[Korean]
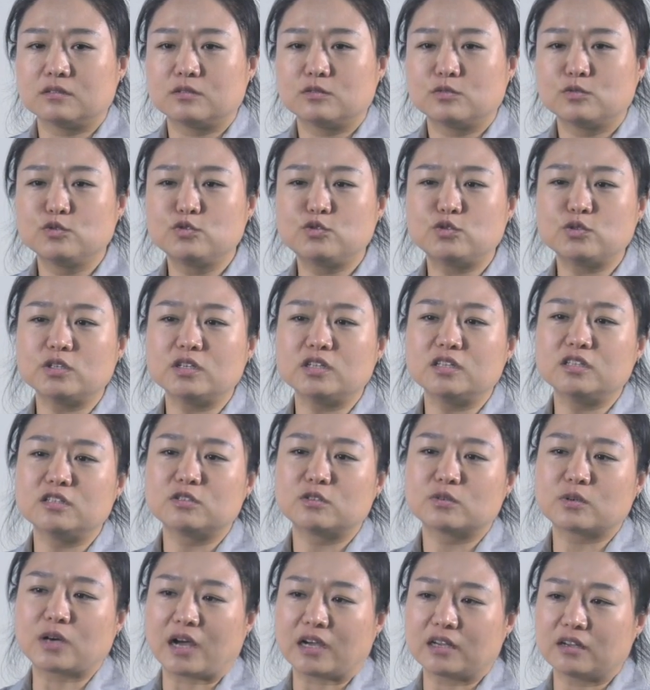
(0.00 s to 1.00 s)

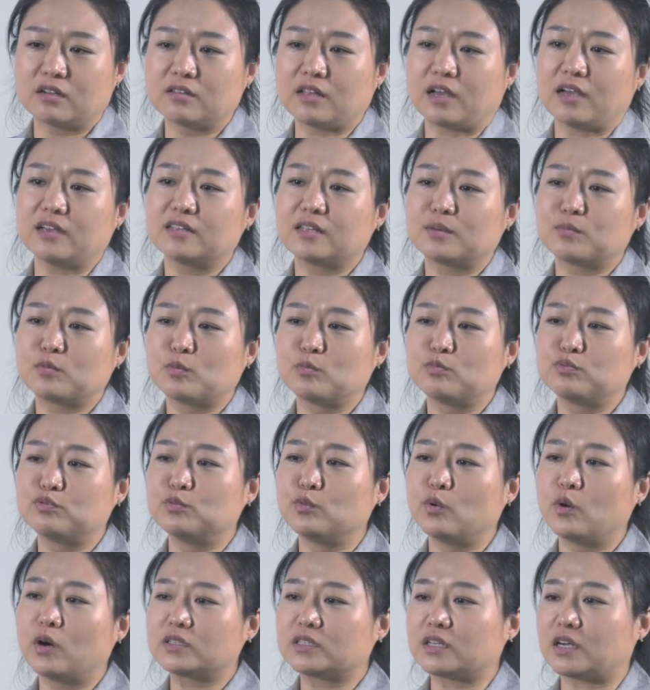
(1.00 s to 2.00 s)
우주인으로 강연 다니다 보면
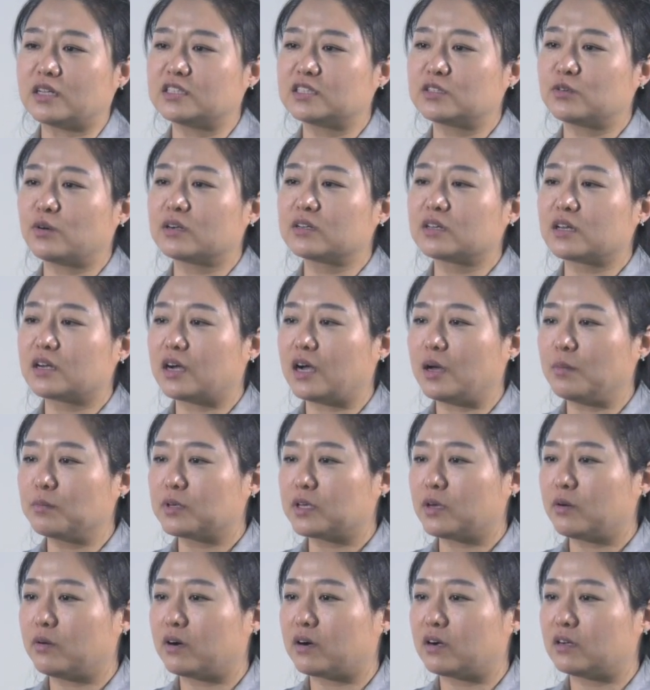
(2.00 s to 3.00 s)
부모와 자식 관계가
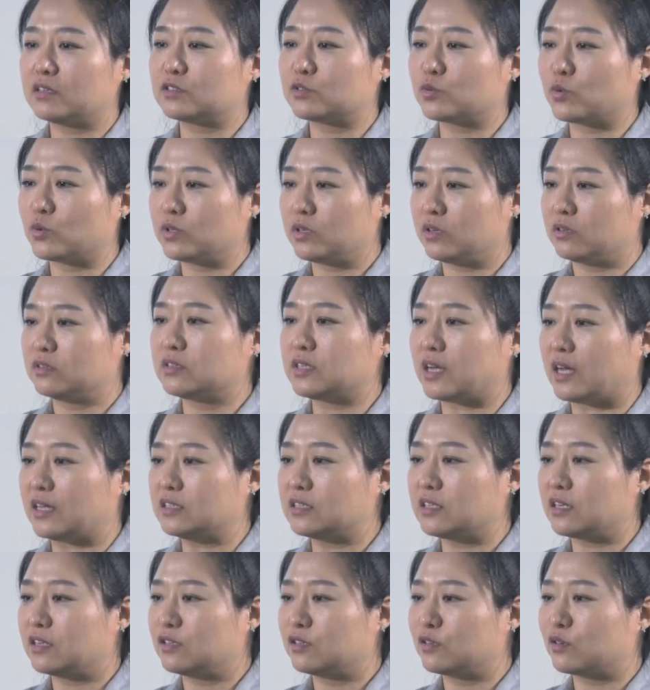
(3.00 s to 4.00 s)
함께 와가지고 오디언스에
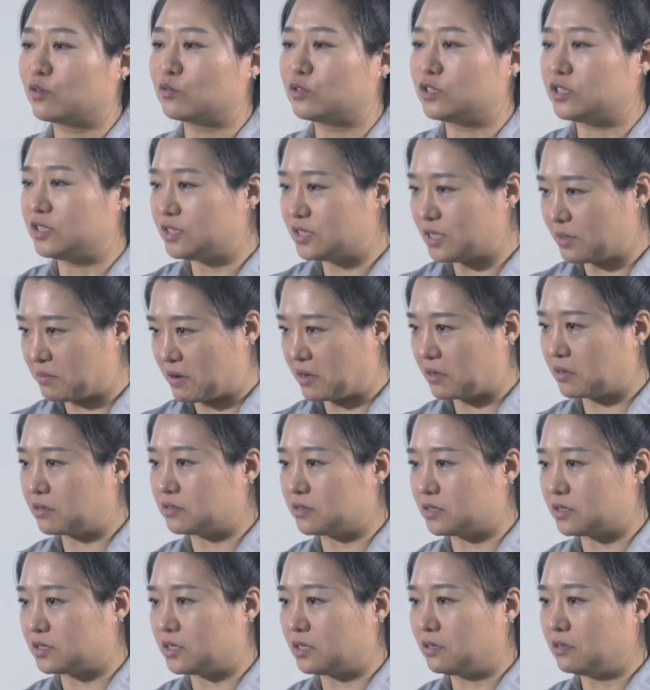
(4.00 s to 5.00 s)
앉아 있는 경우 진짜
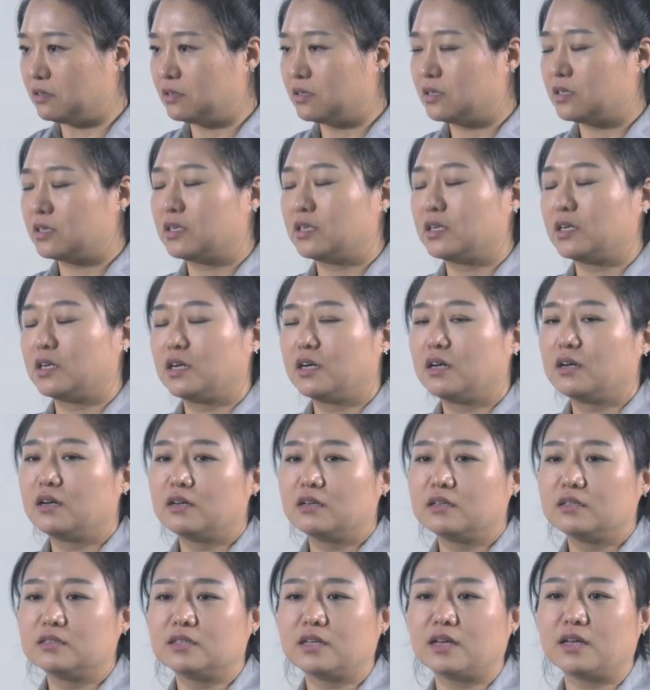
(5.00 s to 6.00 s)
많거든요.
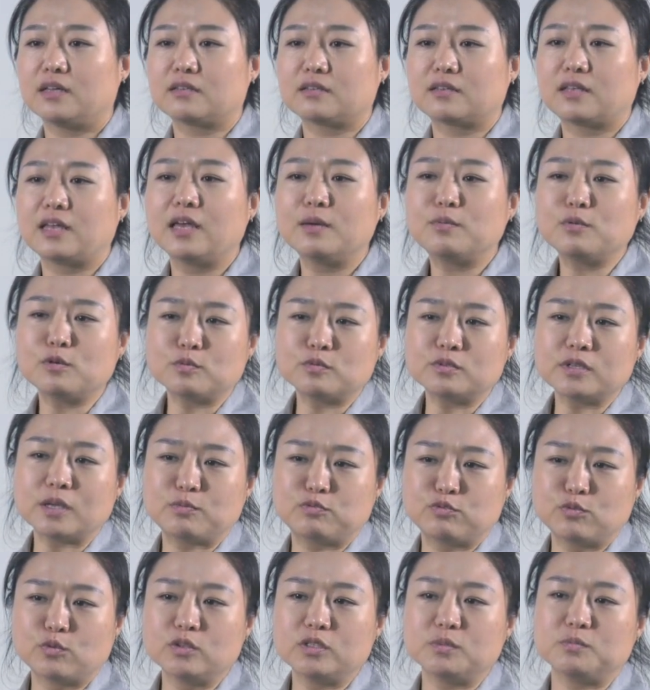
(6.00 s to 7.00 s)
근데 대부분의
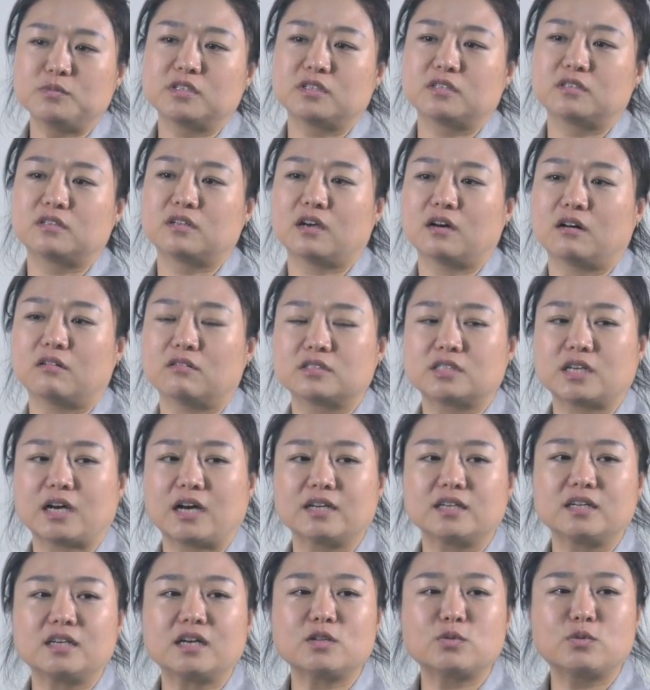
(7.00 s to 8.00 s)
부모님들이 그래요.
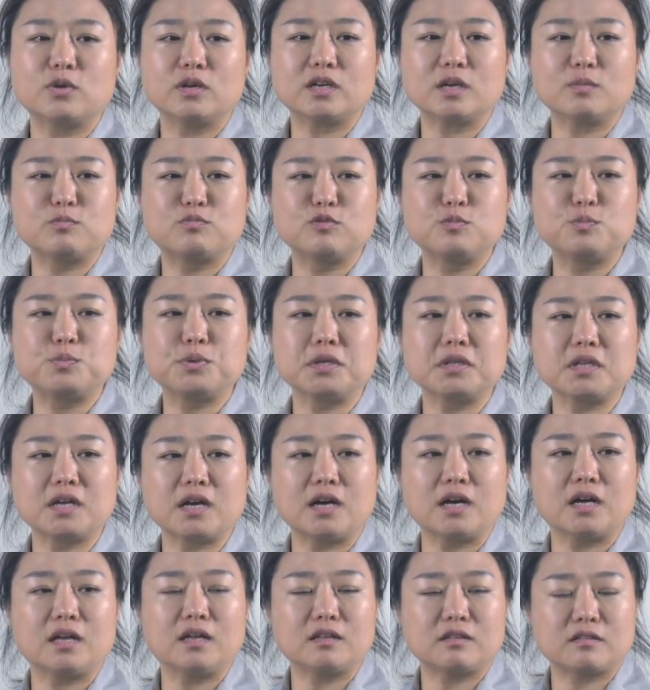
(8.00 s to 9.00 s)
자기가 되게
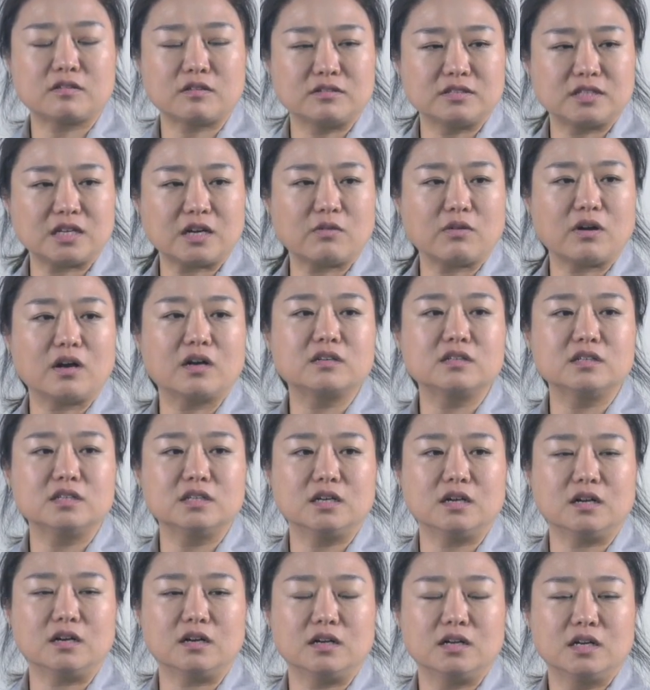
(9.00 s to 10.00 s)
불편했던
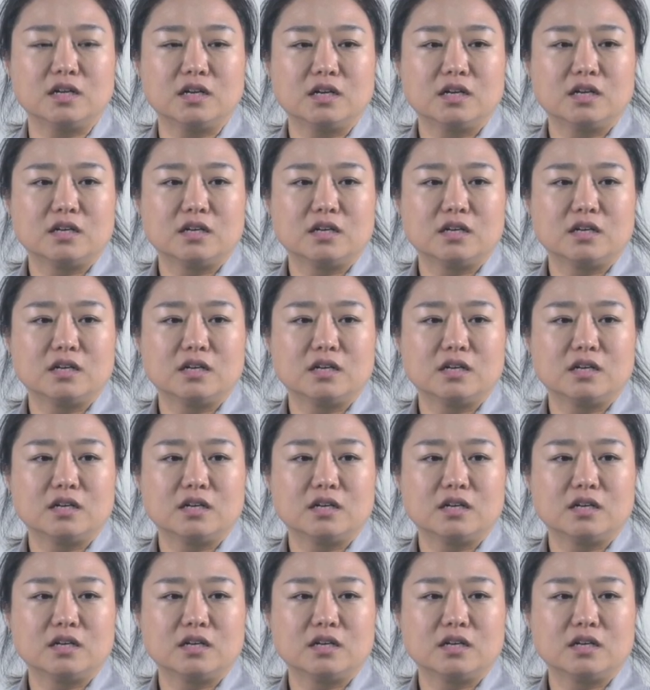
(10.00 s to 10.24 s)
상황을